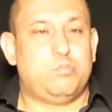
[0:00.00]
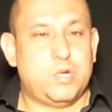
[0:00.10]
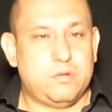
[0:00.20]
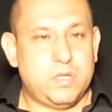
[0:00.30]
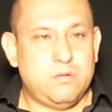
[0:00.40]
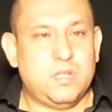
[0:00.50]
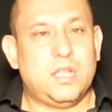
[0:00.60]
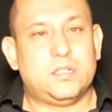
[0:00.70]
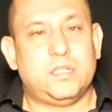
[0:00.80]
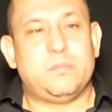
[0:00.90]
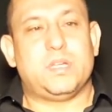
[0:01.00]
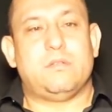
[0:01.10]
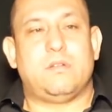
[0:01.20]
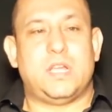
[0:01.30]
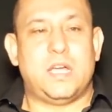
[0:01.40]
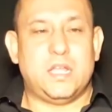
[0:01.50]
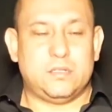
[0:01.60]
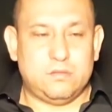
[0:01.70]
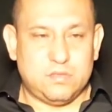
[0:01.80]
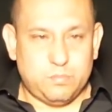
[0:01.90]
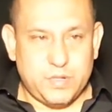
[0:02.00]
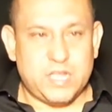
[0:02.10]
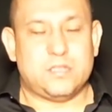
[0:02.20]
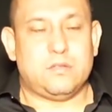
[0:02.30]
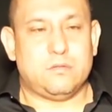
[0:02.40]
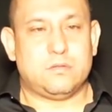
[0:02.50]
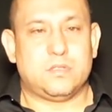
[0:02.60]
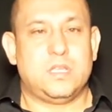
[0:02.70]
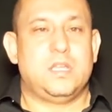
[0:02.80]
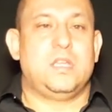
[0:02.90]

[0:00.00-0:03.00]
puedo ayudarte a mejorar tus precios